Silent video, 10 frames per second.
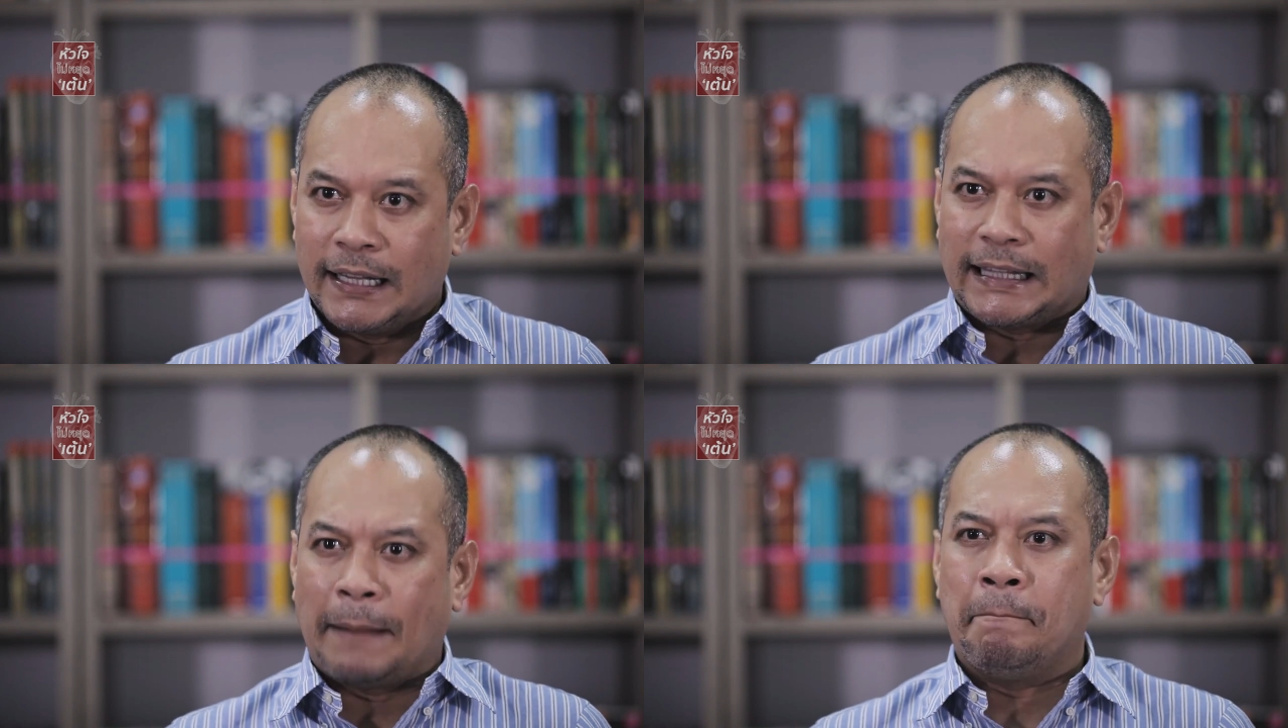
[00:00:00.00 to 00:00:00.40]

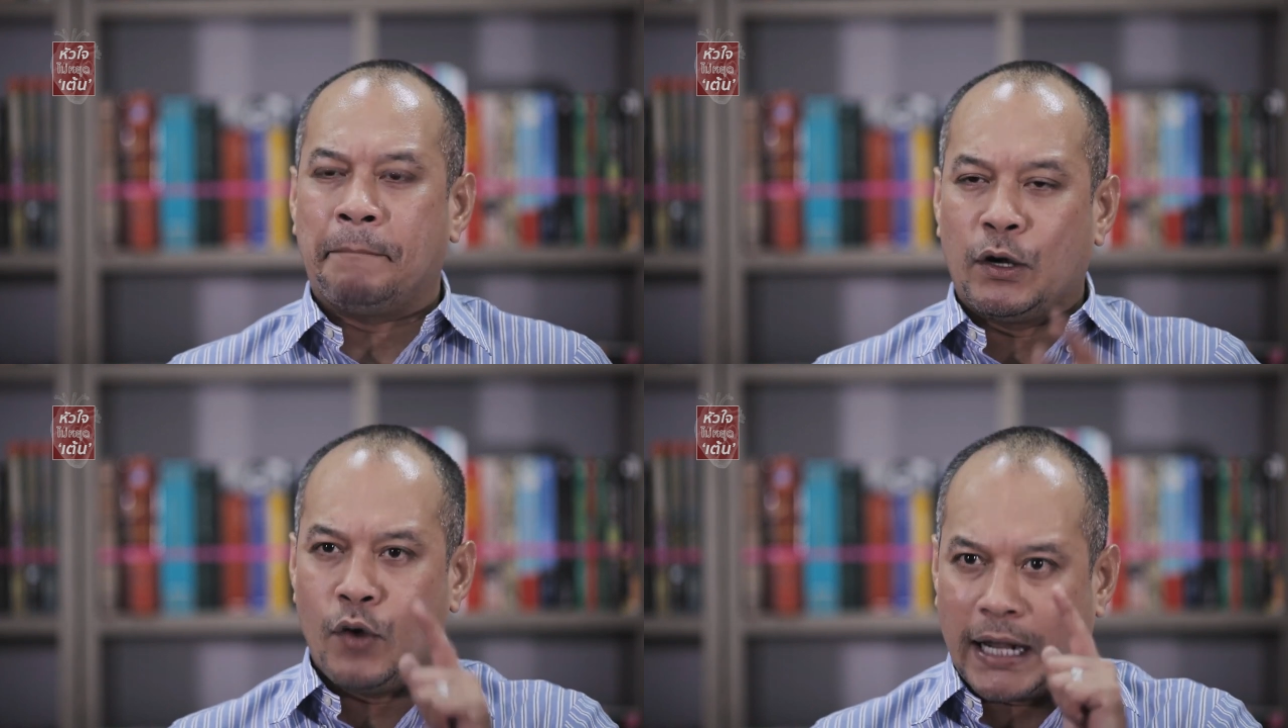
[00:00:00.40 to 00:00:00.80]
เต็ม
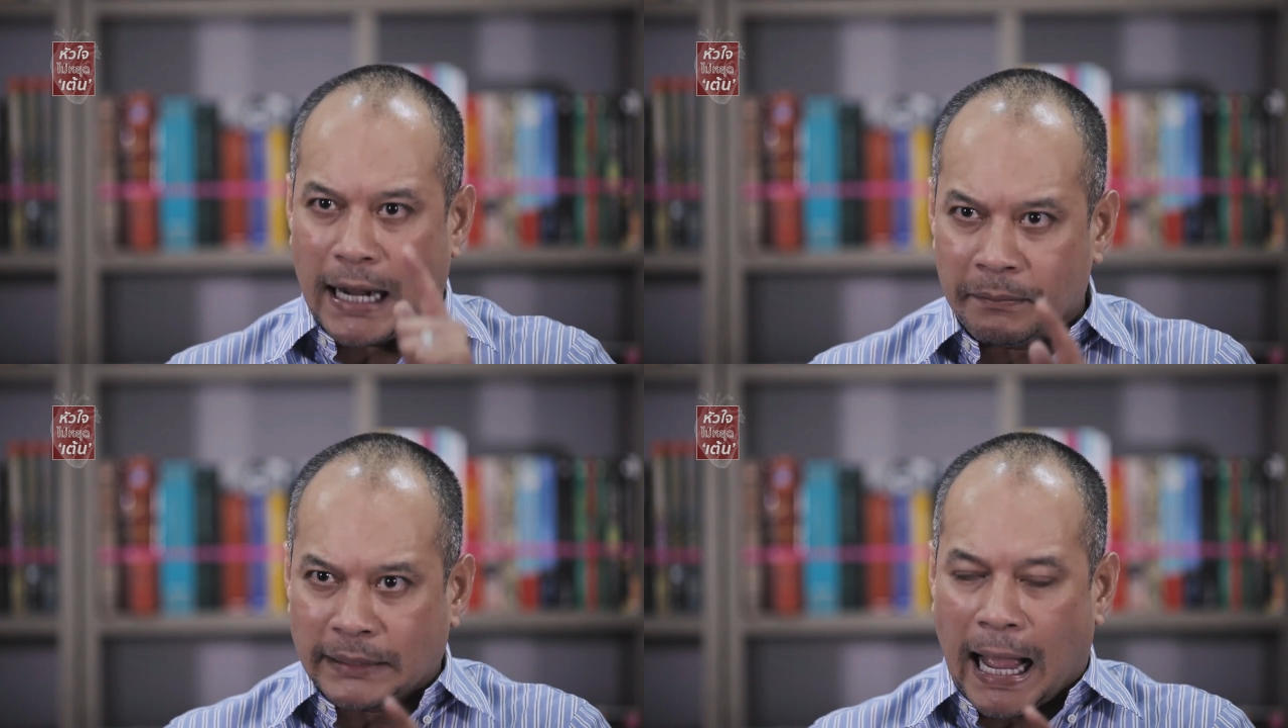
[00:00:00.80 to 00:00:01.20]
ไปด้วย
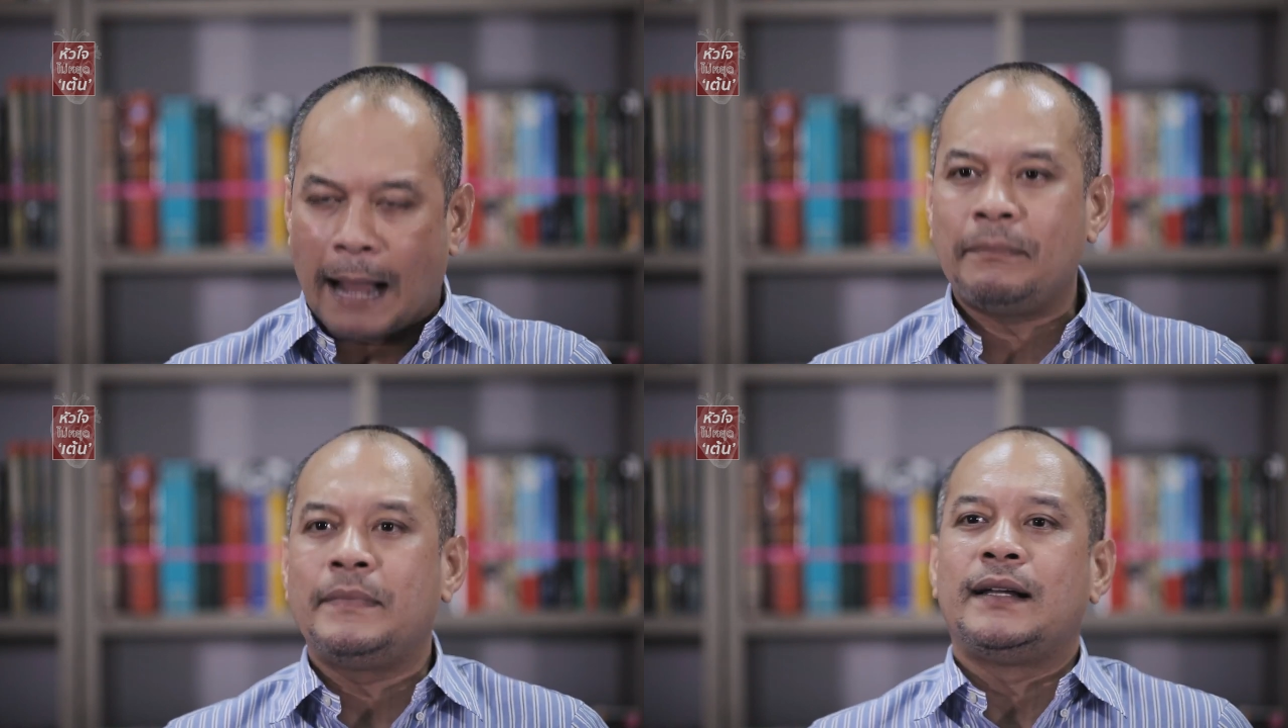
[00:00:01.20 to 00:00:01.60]
คำถา
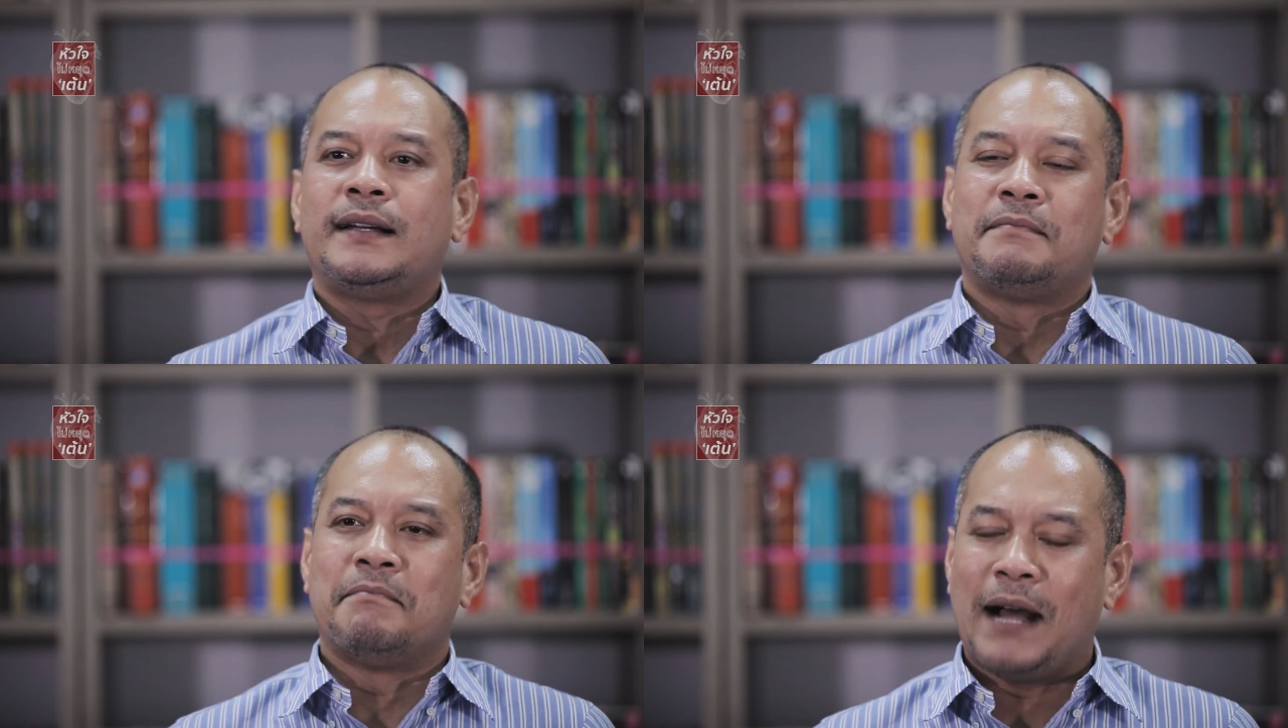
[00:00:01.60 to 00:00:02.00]
ม
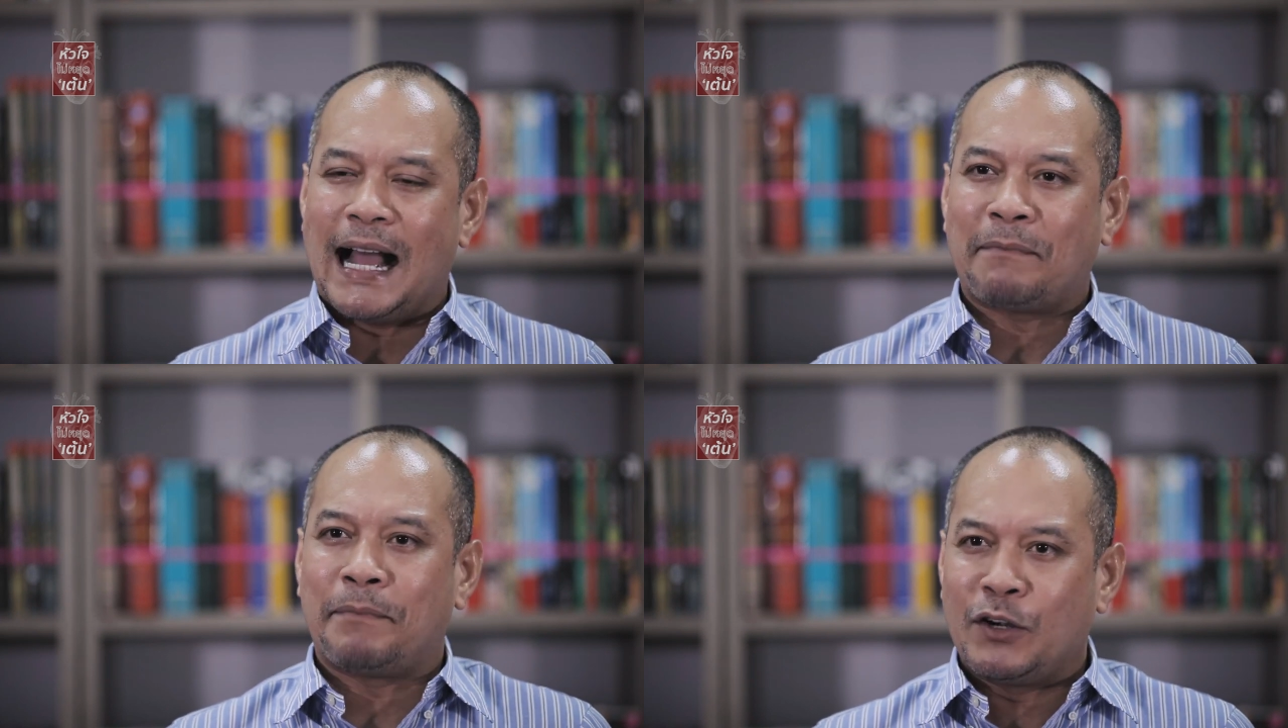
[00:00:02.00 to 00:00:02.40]

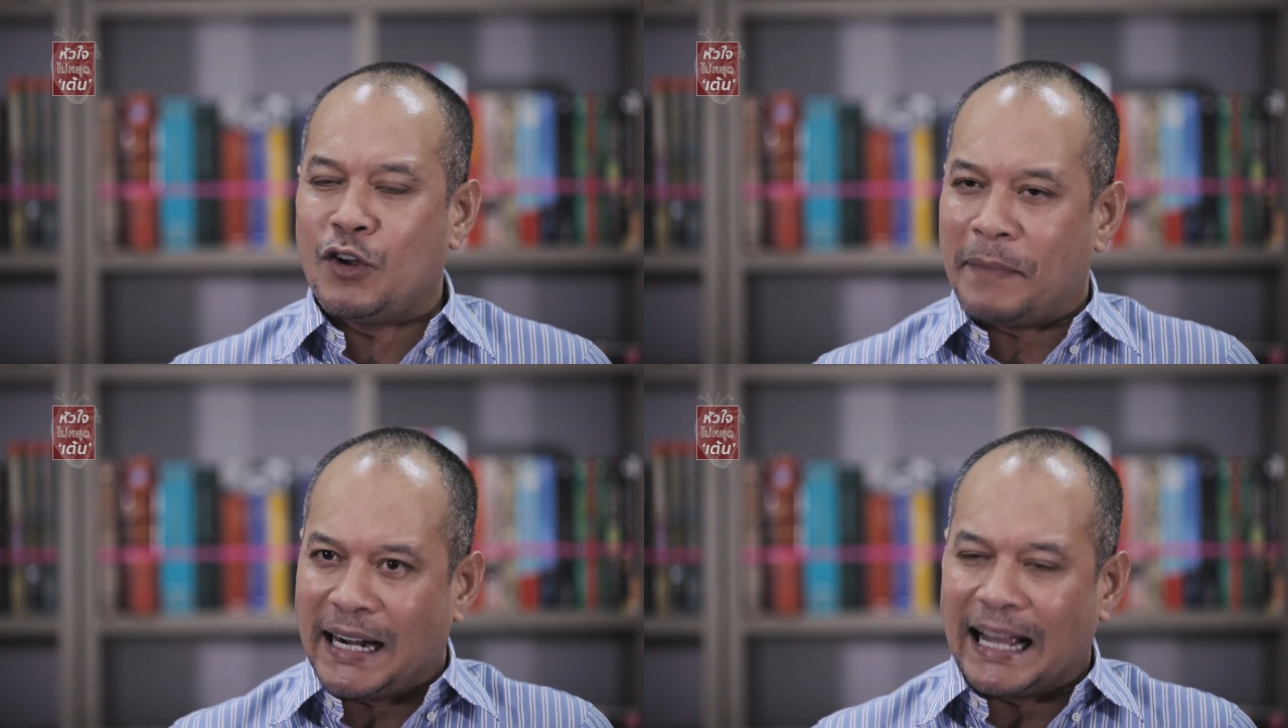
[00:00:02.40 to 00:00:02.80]
มากไปด้
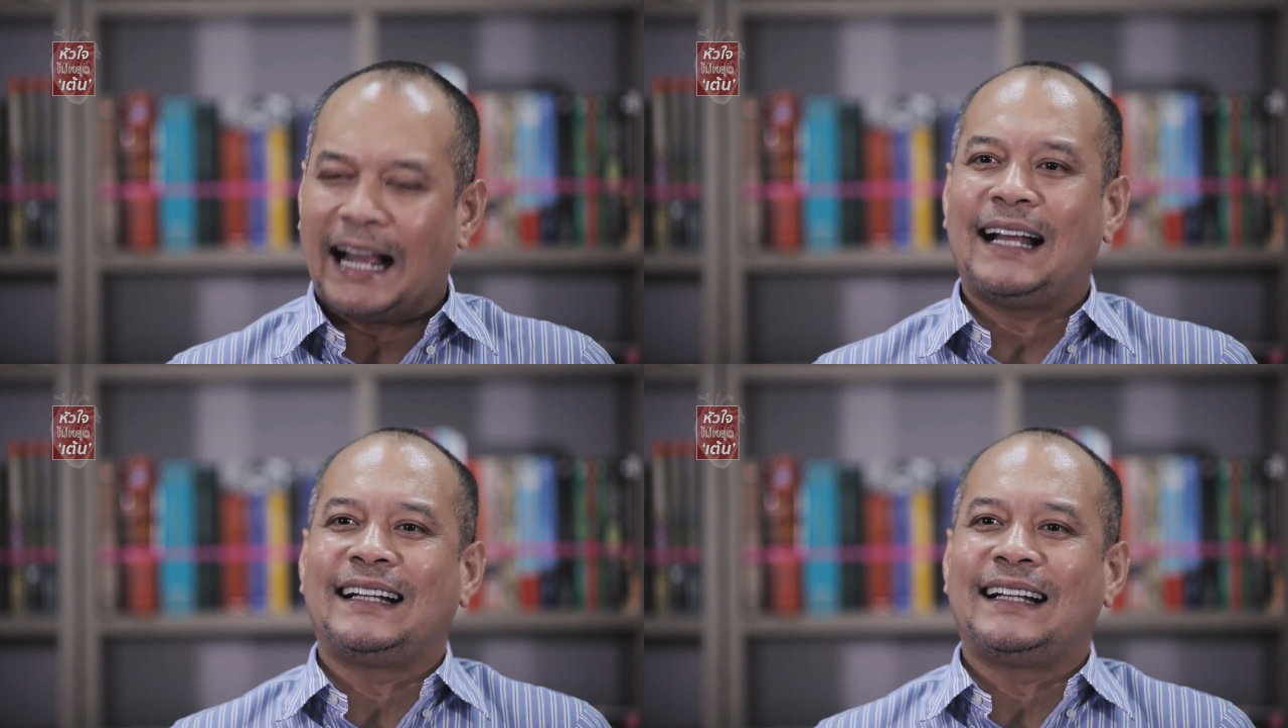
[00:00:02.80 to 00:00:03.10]
วยปัญหา